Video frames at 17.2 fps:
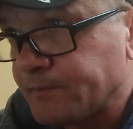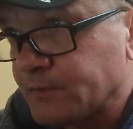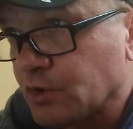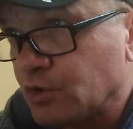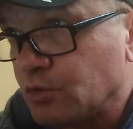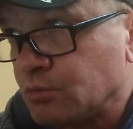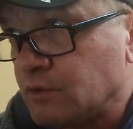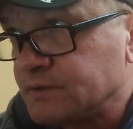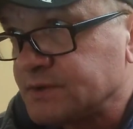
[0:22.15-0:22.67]
к
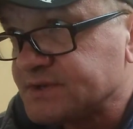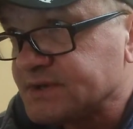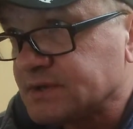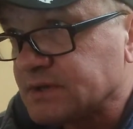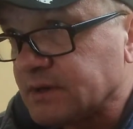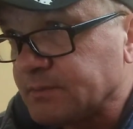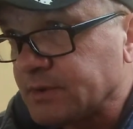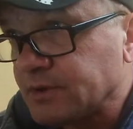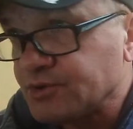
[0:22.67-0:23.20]
любовнице
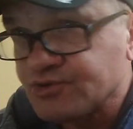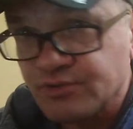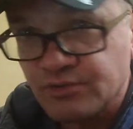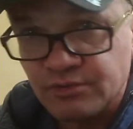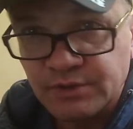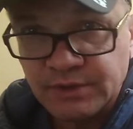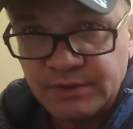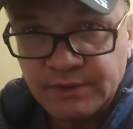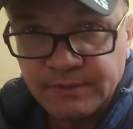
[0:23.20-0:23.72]
там или еще
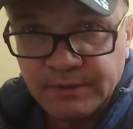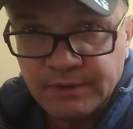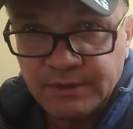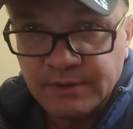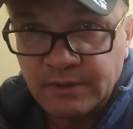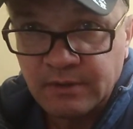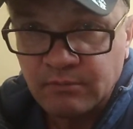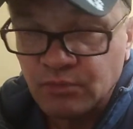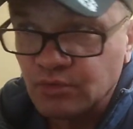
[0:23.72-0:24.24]
куда-то, или
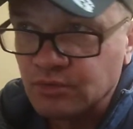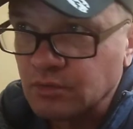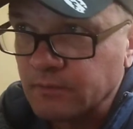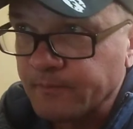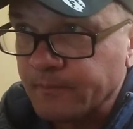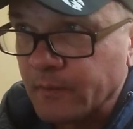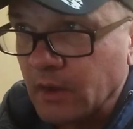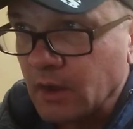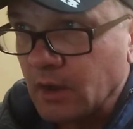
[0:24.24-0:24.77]
на
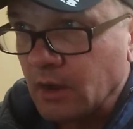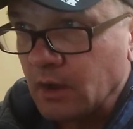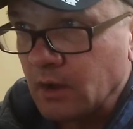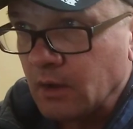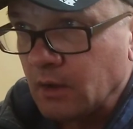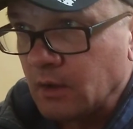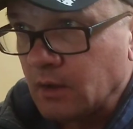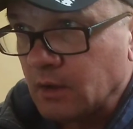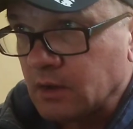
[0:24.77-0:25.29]
работу,
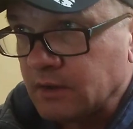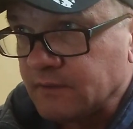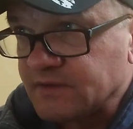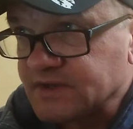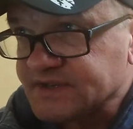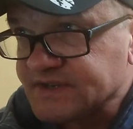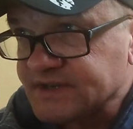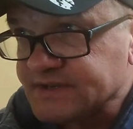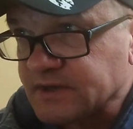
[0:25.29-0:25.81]
или в
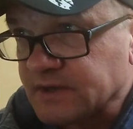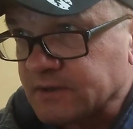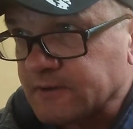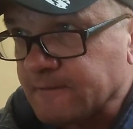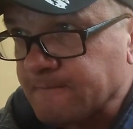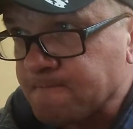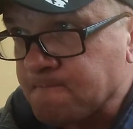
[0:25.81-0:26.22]
детский сад.